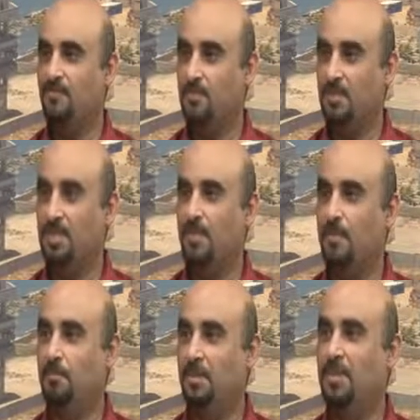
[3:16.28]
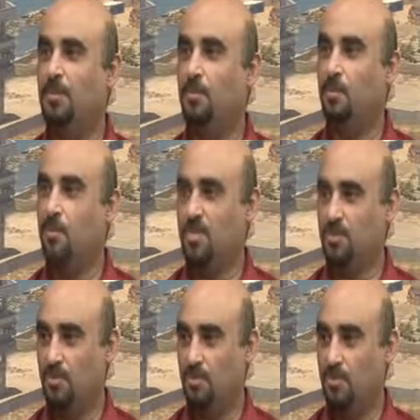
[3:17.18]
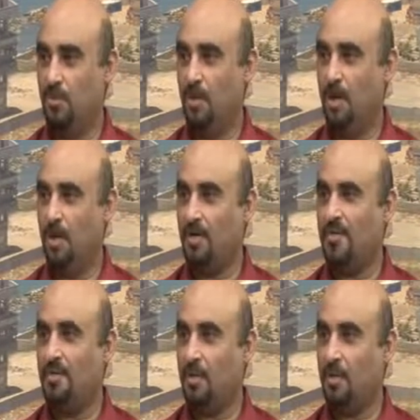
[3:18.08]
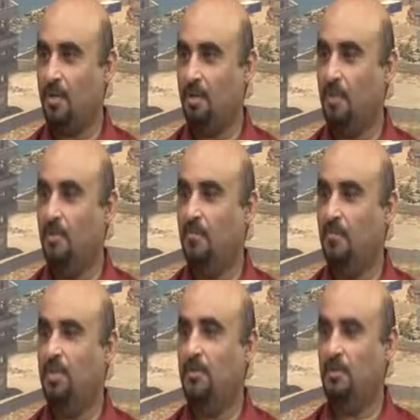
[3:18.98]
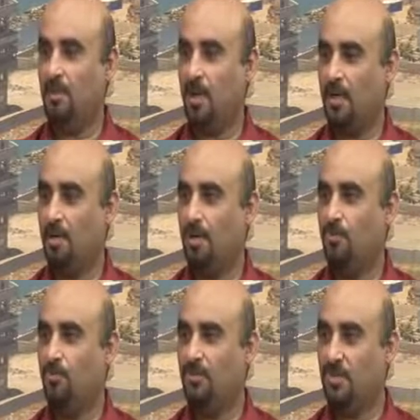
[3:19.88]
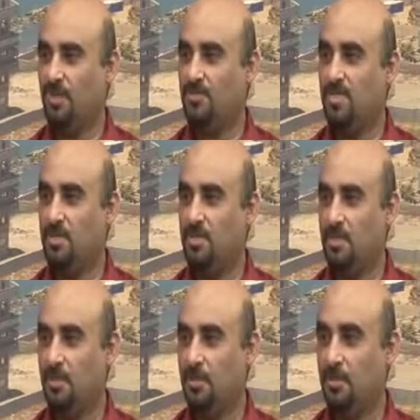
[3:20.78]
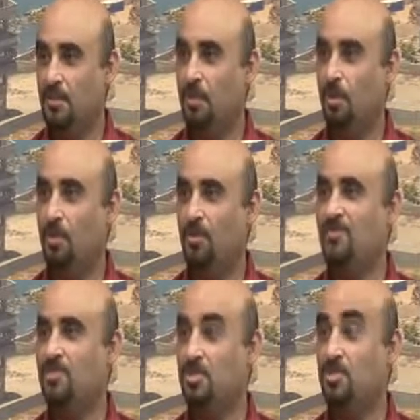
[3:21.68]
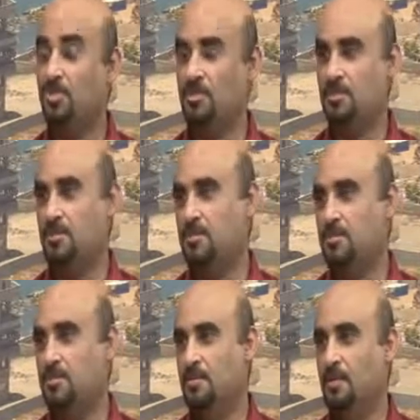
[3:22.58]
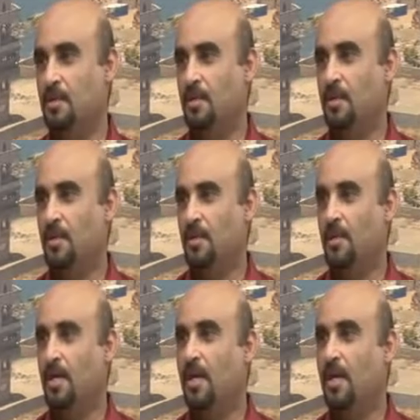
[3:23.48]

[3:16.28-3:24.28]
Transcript: من وزنه أكثر من أقرانه في نفس السن ونفس الجنس نعم هذا بنسميه